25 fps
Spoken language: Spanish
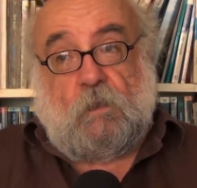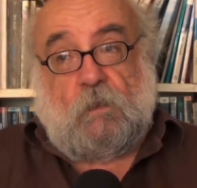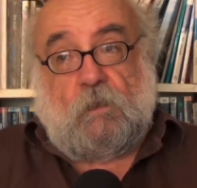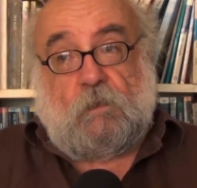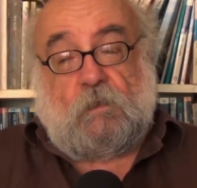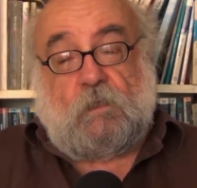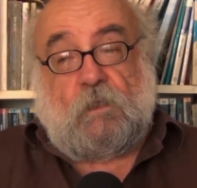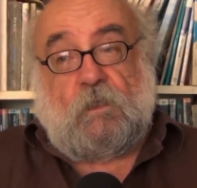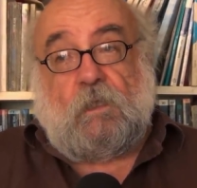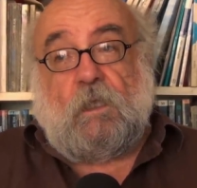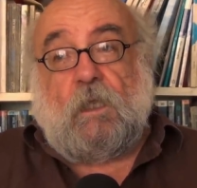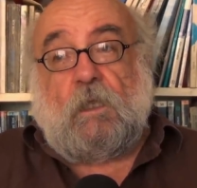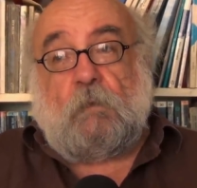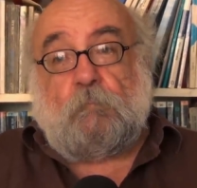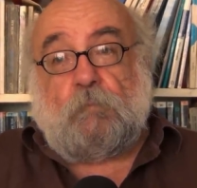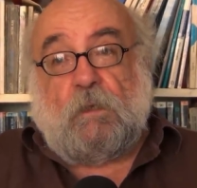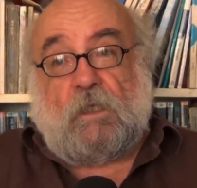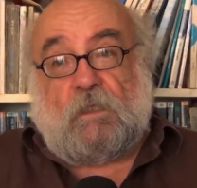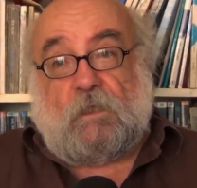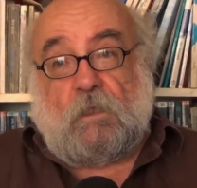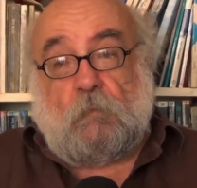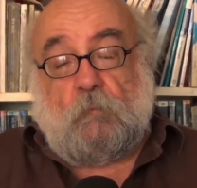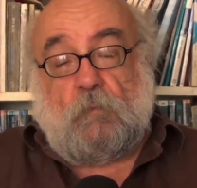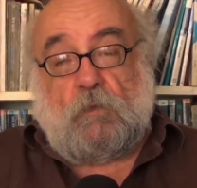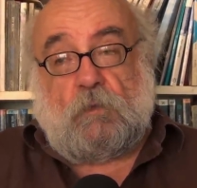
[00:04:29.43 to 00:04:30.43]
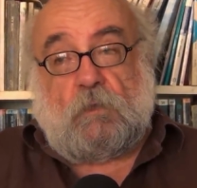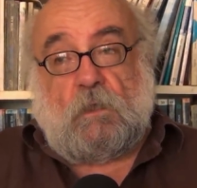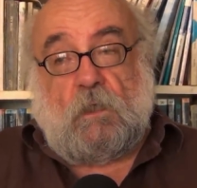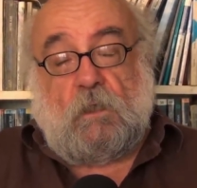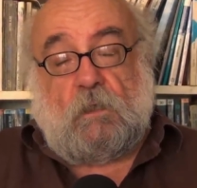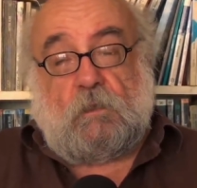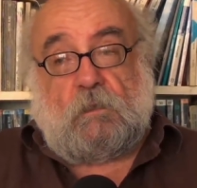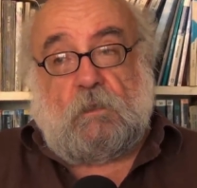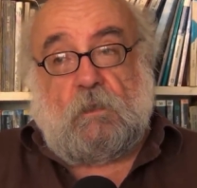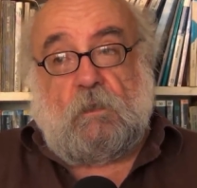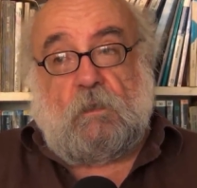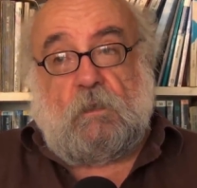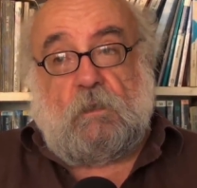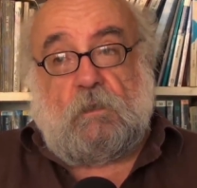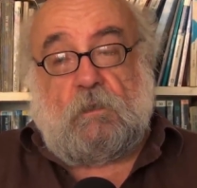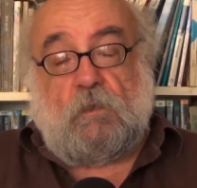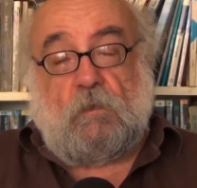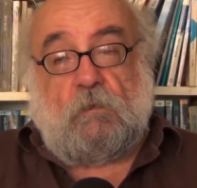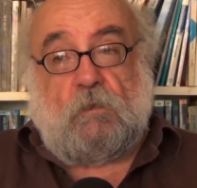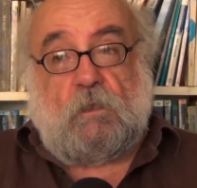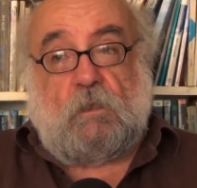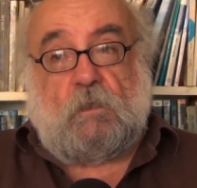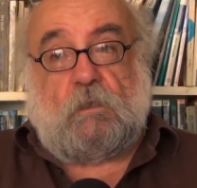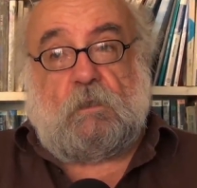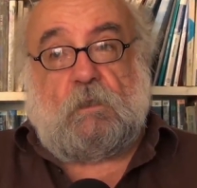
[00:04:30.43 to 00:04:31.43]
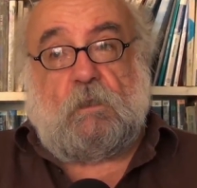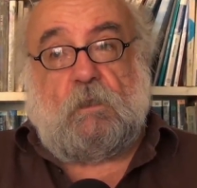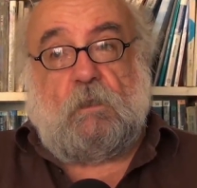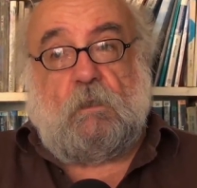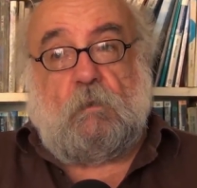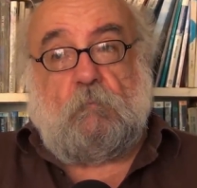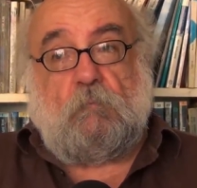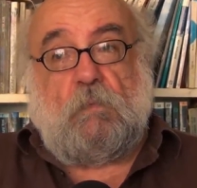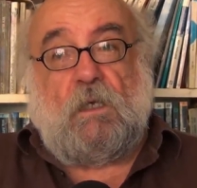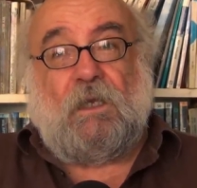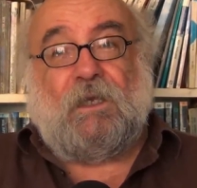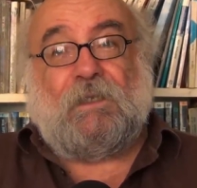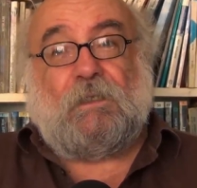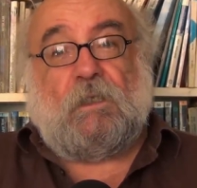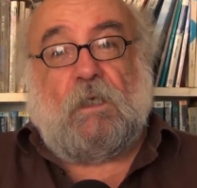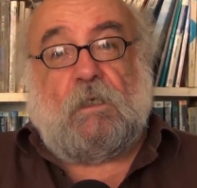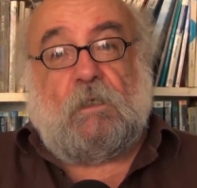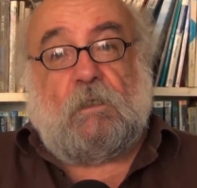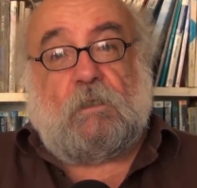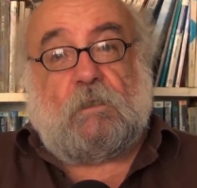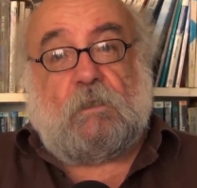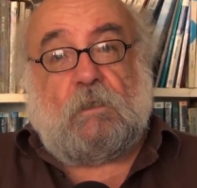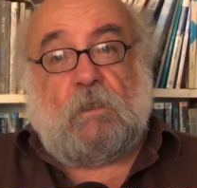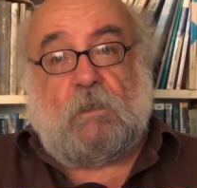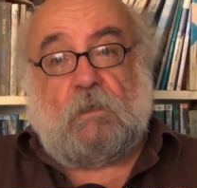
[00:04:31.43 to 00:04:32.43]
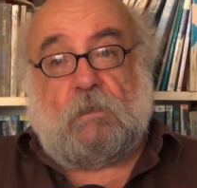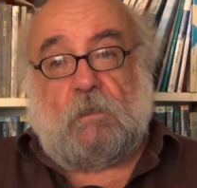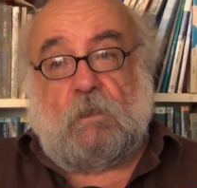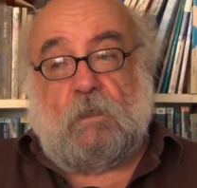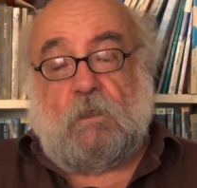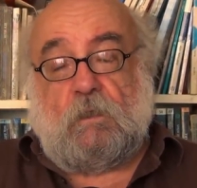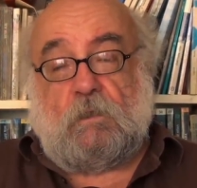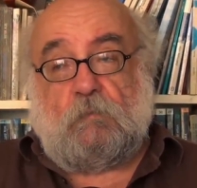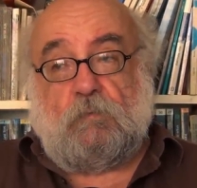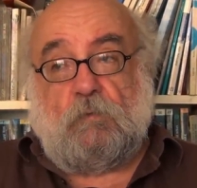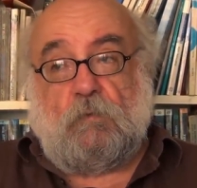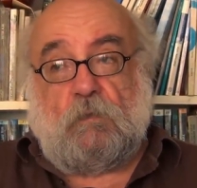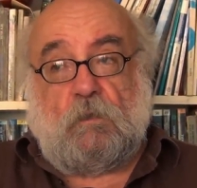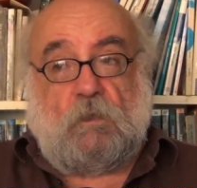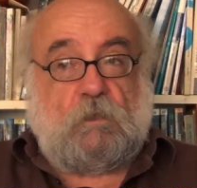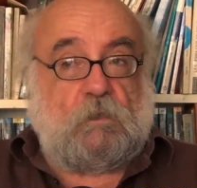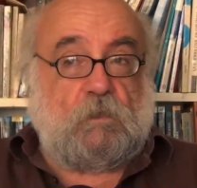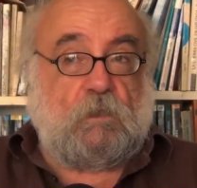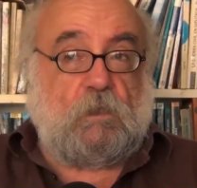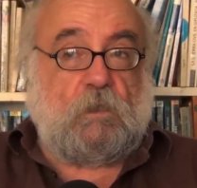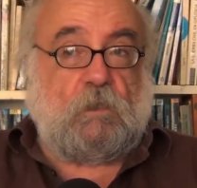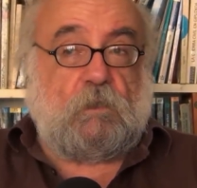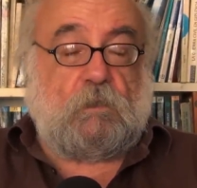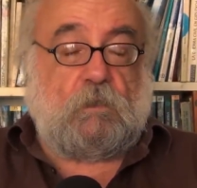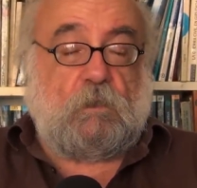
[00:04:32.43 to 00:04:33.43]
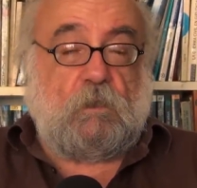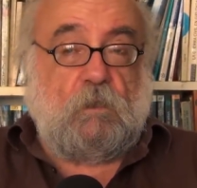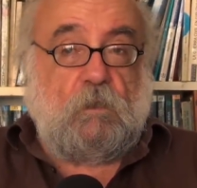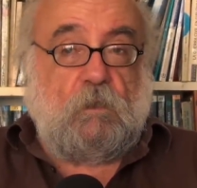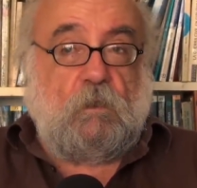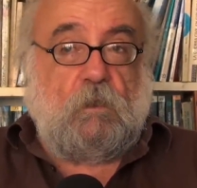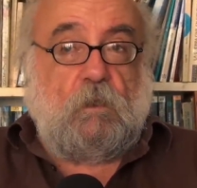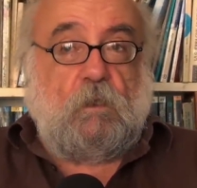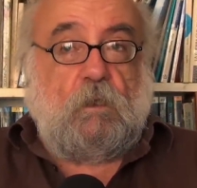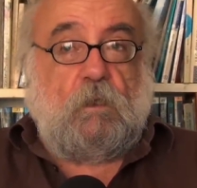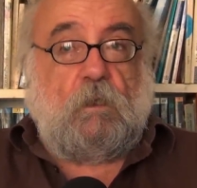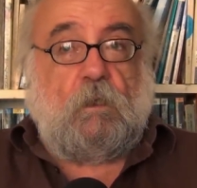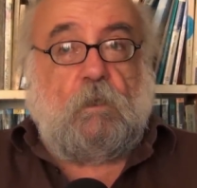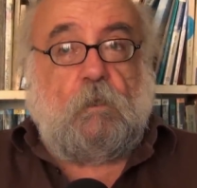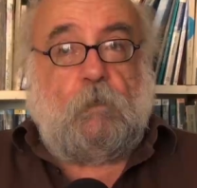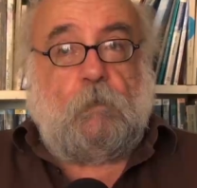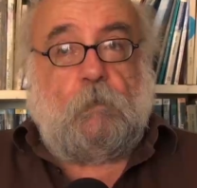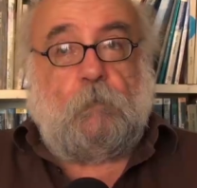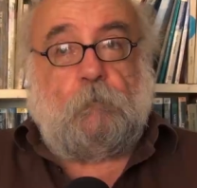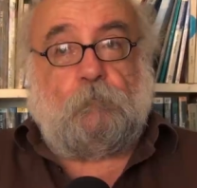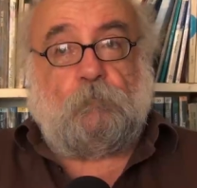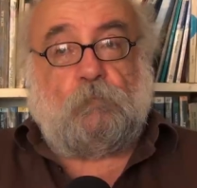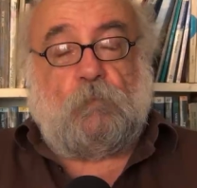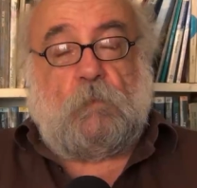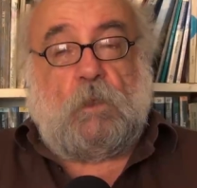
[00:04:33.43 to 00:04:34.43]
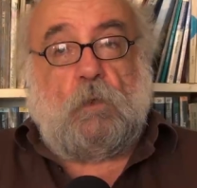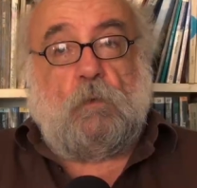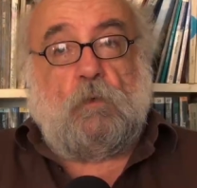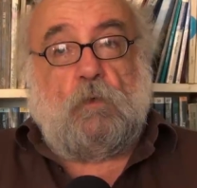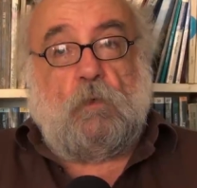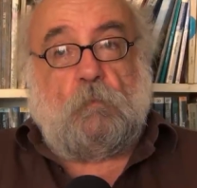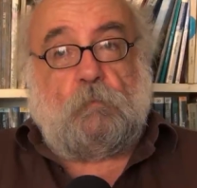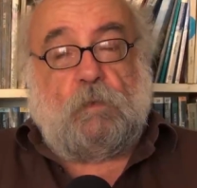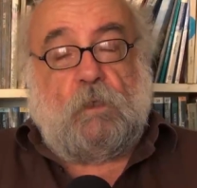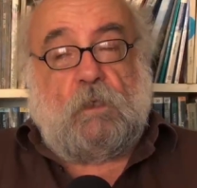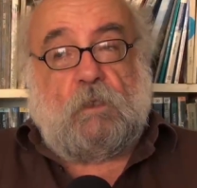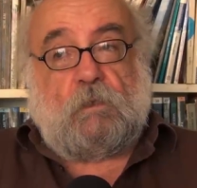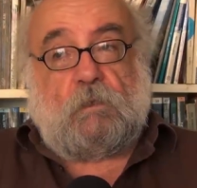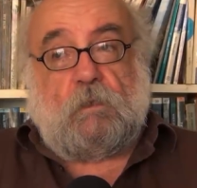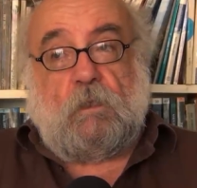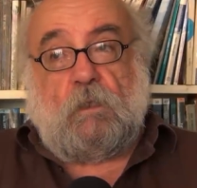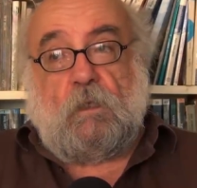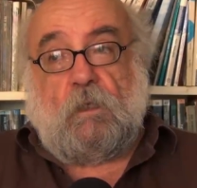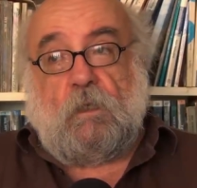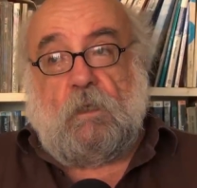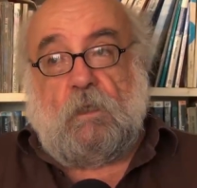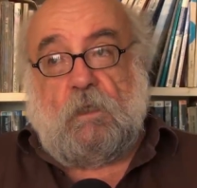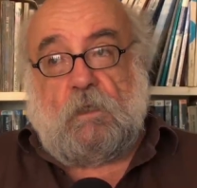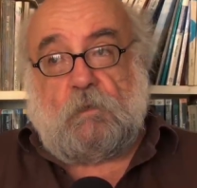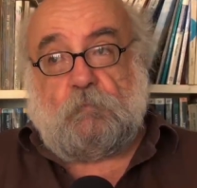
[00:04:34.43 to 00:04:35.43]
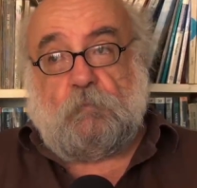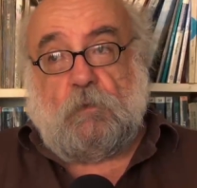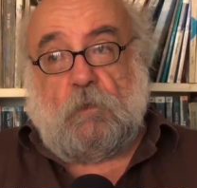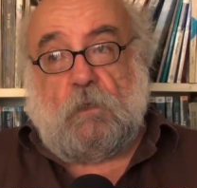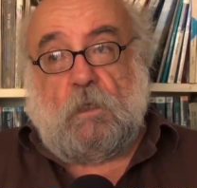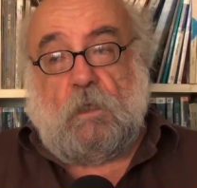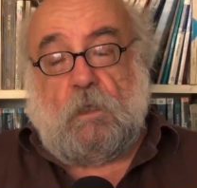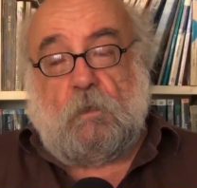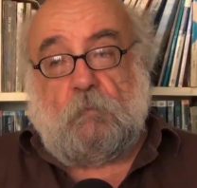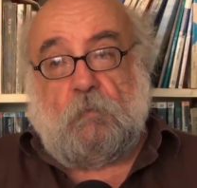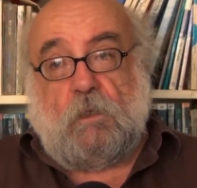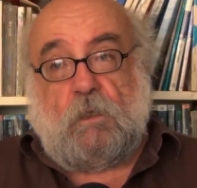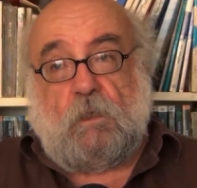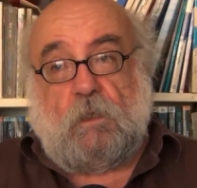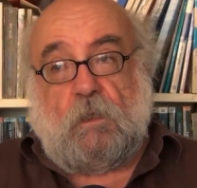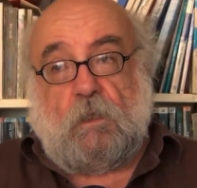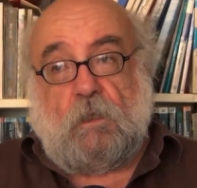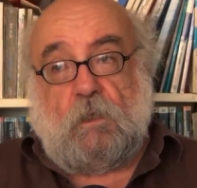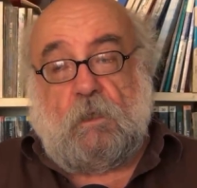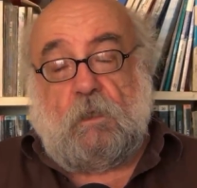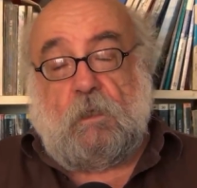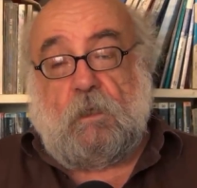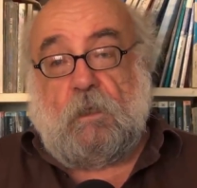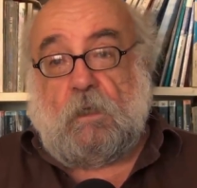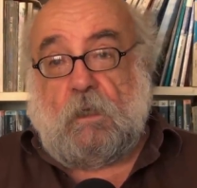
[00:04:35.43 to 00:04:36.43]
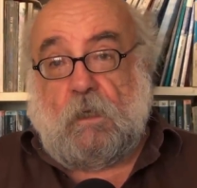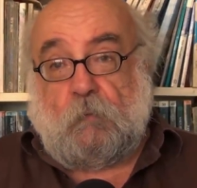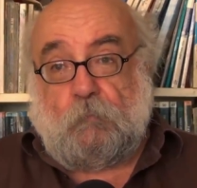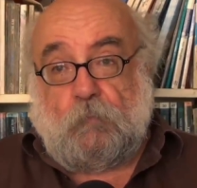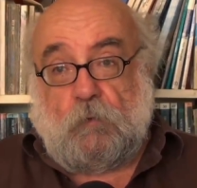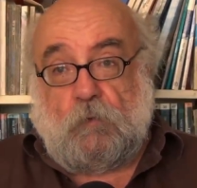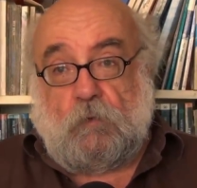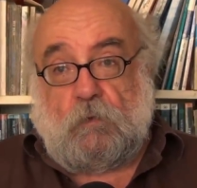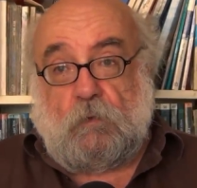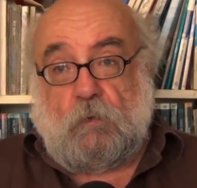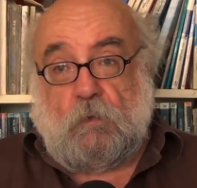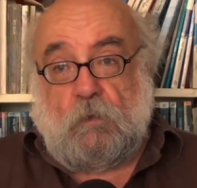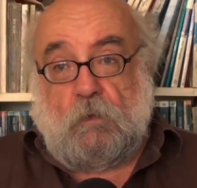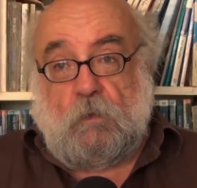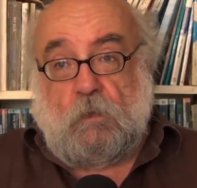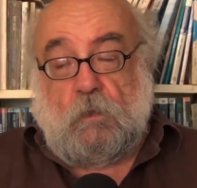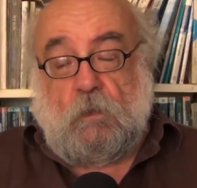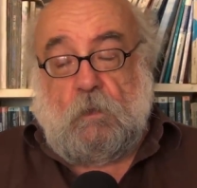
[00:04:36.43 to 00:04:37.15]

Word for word: Si de ahí pasamos a las decisiones eh, militaristas de las burguesías eh, europeas dirigidas por Alemania y de Japón,